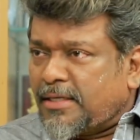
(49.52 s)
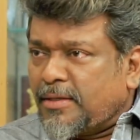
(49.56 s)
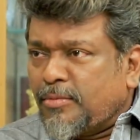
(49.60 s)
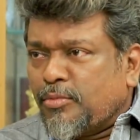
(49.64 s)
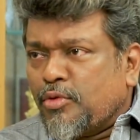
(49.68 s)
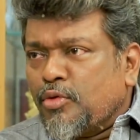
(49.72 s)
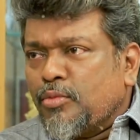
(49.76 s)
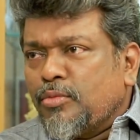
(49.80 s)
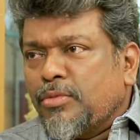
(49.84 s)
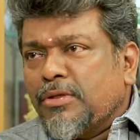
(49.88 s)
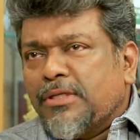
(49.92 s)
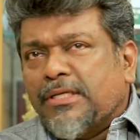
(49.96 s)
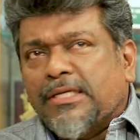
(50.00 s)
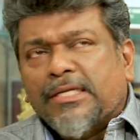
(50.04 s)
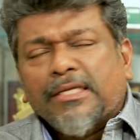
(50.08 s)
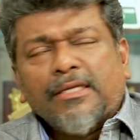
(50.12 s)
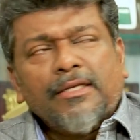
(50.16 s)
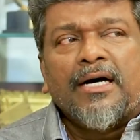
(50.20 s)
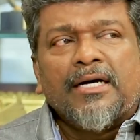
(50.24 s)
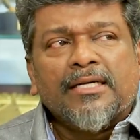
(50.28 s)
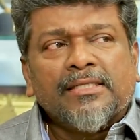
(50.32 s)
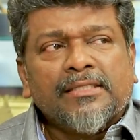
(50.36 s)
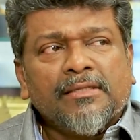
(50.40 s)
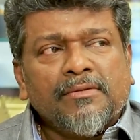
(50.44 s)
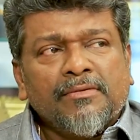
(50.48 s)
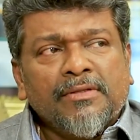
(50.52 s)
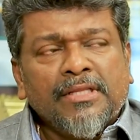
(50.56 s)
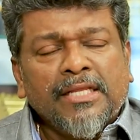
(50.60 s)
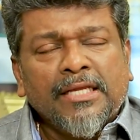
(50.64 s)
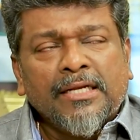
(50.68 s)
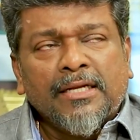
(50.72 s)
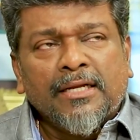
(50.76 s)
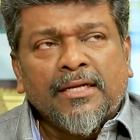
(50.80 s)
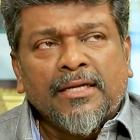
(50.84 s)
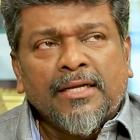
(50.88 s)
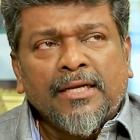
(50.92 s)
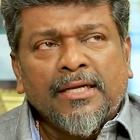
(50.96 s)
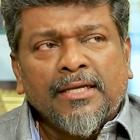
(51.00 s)
சார்ட்ட போகும்போது ஆசை வந்து
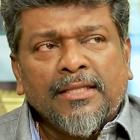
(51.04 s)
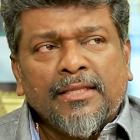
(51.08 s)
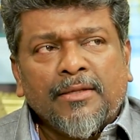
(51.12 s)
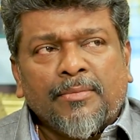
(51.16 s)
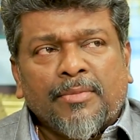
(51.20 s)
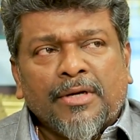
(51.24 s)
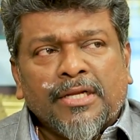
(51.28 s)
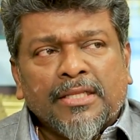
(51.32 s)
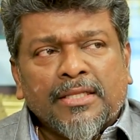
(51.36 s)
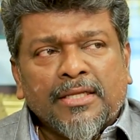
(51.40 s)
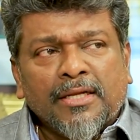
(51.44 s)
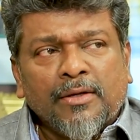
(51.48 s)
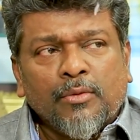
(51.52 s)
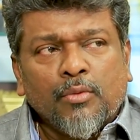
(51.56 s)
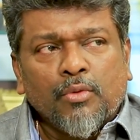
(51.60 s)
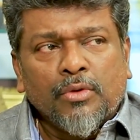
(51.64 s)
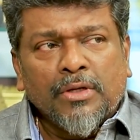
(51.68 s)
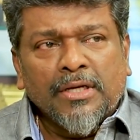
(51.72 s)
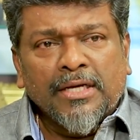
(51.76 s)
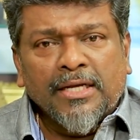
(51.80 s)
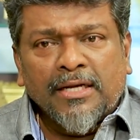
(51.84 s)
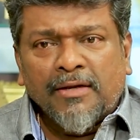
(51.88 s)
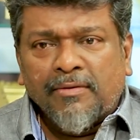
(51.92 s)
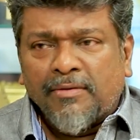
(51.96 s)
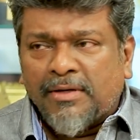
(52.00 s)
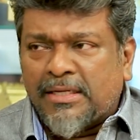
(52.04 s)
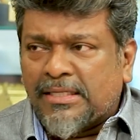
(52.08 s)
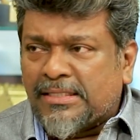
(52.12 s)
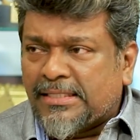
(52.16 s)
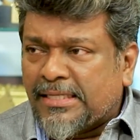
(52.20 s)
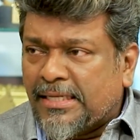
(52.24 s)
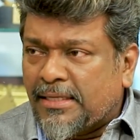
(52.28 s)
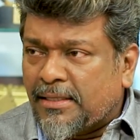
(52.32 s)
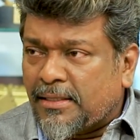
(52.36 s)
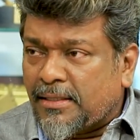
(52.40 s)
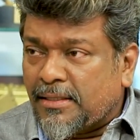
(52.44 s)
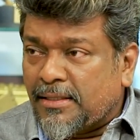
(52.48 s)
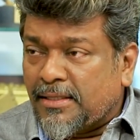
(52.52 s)
என்னன்னா இந்த படத்தை நான் உலக லெவலில்
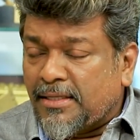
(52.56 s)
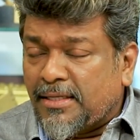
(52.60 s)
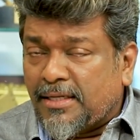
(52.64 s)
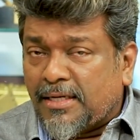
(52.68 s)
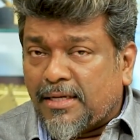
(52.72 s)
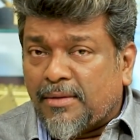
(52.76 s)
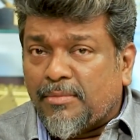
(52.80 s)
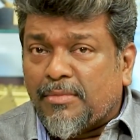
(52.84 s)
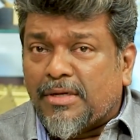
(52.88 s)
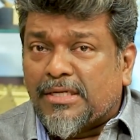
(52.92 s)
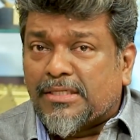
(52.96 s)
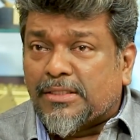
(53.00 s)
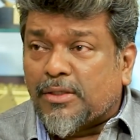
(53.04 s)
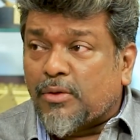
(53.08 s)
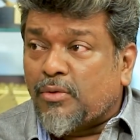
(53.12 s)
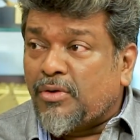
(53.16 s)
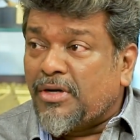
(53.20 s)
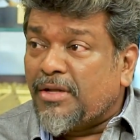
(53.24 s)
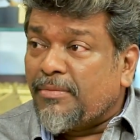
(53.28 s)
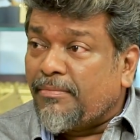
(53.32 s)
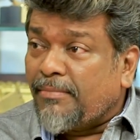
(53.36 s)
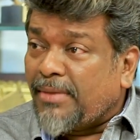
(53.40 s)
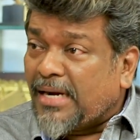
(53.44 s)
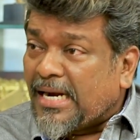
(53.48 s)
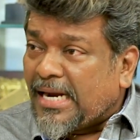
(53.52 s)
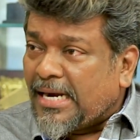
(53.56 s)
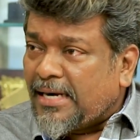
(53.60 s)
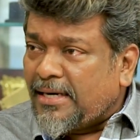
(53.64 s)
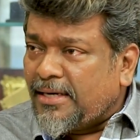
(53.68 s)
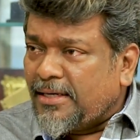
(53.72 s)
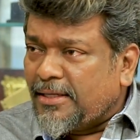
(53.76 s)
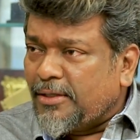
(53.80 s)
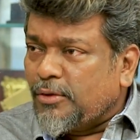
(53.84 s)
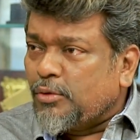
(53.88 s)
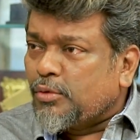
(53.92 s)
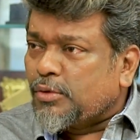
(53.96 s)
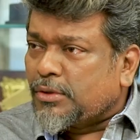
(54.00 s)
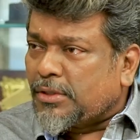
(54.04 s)
சேர்க்கறதுக்கு ரமான் சாருடைய
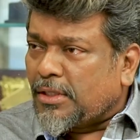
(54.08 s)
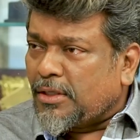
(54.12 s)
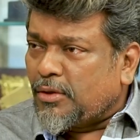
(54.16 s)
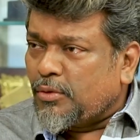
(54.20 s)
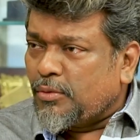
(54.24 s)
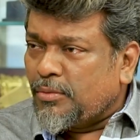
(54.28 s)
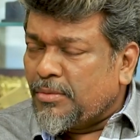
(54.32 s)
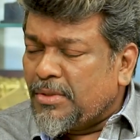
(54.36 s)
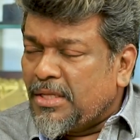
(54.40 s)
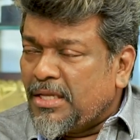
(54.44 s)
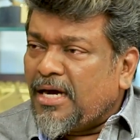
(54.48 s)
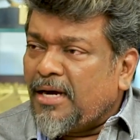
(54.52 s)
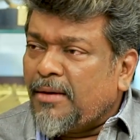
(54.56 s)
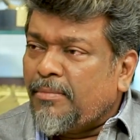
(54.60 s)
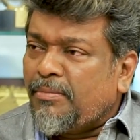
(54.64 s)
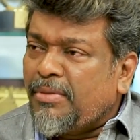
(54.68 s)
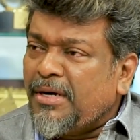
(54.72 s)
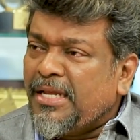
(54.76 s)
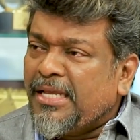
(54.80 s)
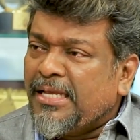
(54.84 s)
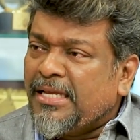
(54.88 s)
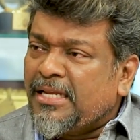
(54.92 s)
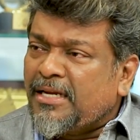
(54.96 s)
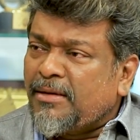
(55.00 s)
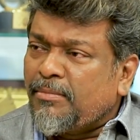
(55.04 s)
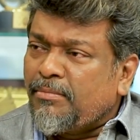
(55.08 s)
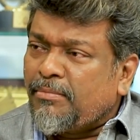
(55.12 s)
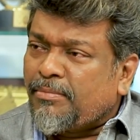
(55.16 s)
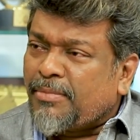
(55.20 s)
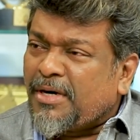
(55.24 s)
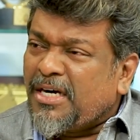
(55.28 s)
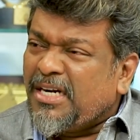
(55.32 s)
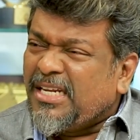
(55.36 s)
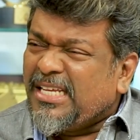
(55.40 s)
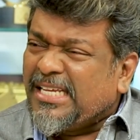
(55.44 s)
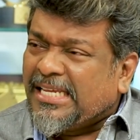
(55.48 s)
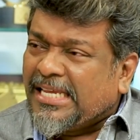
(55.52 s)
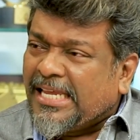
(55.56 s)
பிராண்ட் யூஸ் ஆகும் அப்படிங்கிற
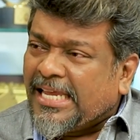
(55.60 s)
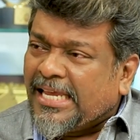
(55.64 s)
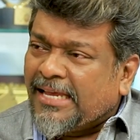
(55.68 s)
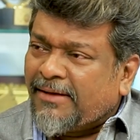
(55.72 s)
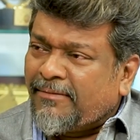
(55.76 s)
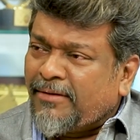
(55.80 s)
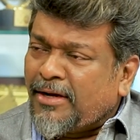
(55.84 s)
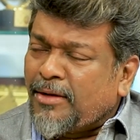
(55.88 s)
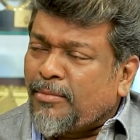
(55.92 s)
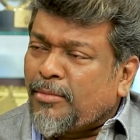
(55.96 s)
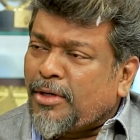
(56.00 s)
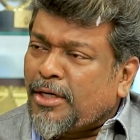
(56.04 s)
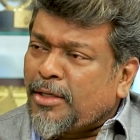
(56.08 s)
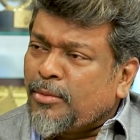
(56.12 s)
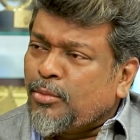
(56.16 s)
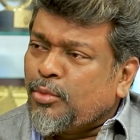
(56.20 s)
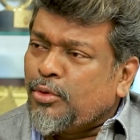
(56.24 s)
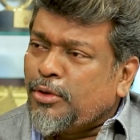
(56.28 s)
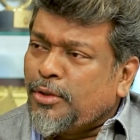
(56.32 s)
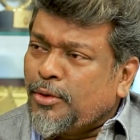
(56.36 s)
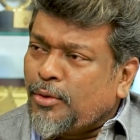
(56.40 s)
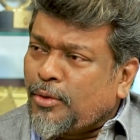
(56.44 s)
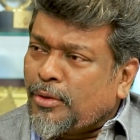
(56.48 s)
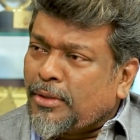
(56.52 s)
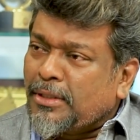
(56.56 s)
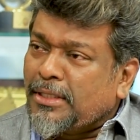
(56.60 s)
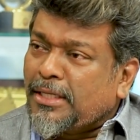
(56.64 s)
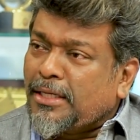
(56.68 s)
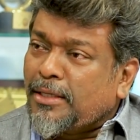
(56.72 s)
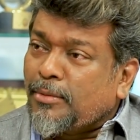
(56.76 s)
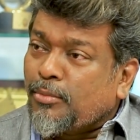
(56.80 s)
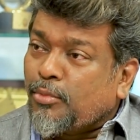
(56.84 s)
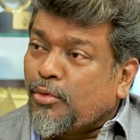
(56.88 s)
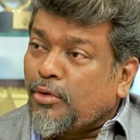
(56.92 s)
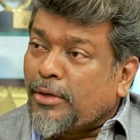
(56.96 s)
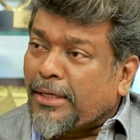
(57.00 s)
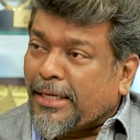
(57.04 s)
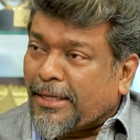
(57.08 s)
படு கேவலமான புத்தியோட தான்
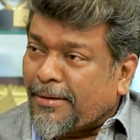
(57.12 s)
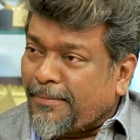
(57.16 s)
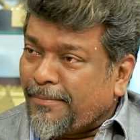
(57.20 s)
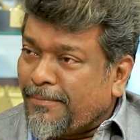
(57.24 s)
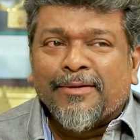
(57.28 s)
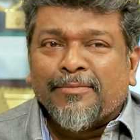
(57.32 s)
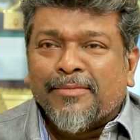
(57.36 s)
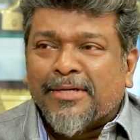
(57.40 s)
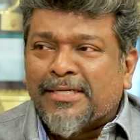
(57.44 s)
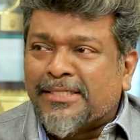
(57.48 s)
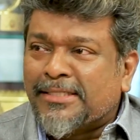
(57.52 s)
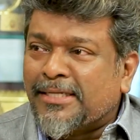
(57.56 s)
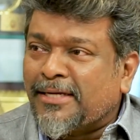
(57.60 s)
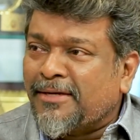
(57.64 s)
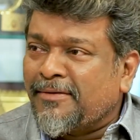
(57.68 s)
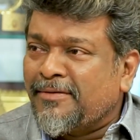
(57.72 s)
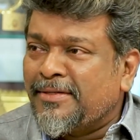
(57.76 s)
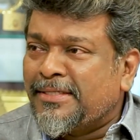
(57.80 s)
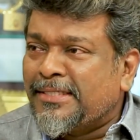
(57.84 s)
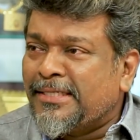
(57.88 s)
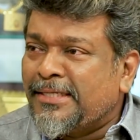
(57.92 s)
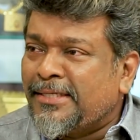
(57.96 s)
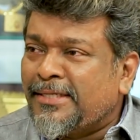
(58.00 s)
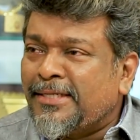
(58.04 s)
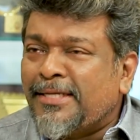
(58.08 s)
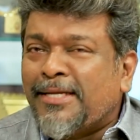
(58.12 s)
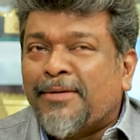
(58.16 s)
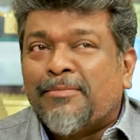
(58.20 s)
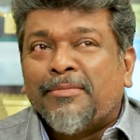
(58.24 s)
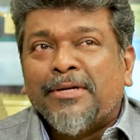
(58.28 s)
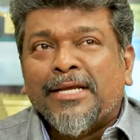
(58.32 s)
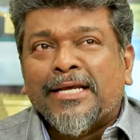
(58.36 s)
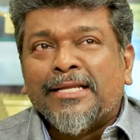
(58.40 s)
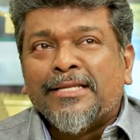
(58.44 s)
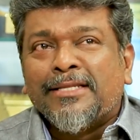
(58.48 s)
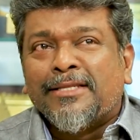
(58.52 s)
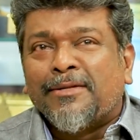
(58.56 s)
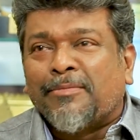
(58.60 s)
நான் போறேன் ரமான் சாரை வச்சுக்கிட்டு
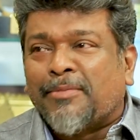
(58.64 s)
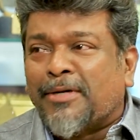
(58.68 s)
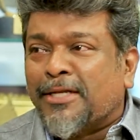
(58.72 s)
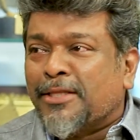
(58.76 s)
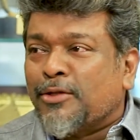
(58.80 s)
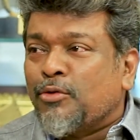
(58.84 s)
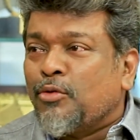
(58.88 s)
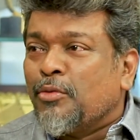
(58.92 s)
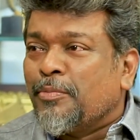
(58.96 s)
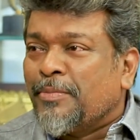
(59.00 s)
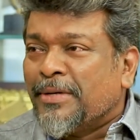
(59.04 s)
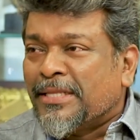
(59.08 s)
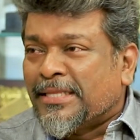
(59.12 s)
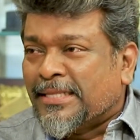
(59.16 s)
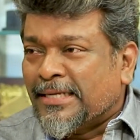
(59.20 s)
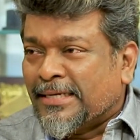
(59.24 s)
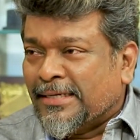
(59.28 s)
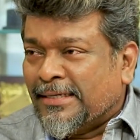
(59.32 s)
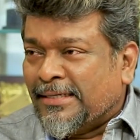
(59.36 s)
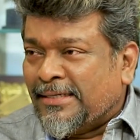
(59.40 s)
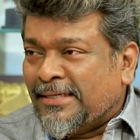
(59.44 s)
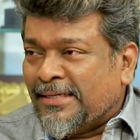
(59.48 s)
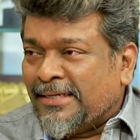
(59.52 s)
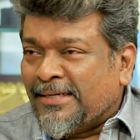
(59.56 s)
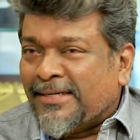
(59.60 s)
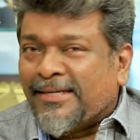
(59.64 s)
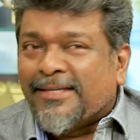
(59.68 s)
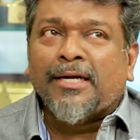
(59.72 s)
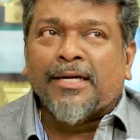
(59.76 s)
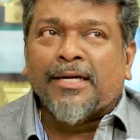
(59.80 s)
எப்படியாவது இந்த படத்தை ஒப்பேத்திடலாம்